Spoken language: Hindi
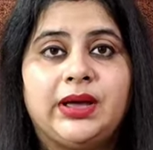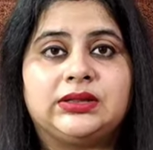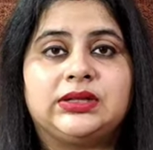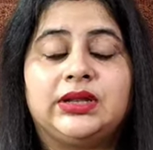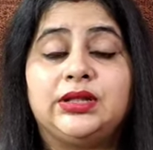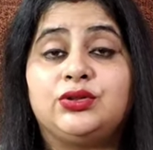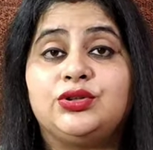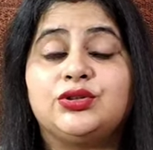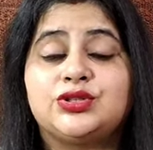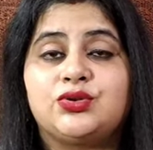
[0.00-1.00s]
बात करें तो
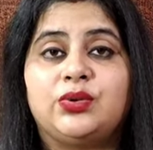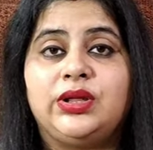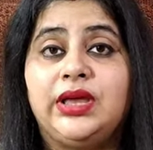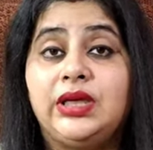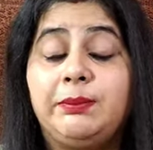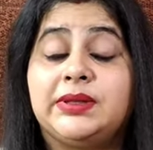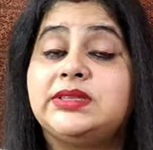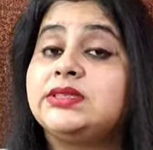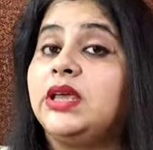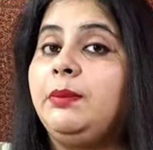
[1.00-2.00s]
जो स्टोरी है ये
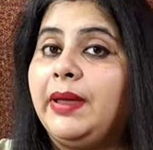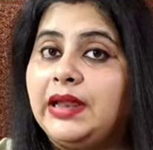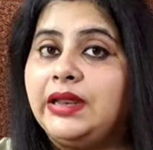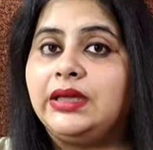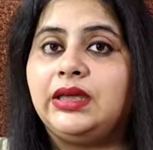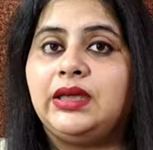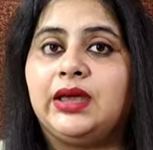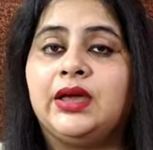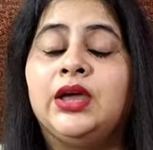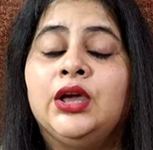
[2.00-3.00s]
पच्चीस साल पहले की है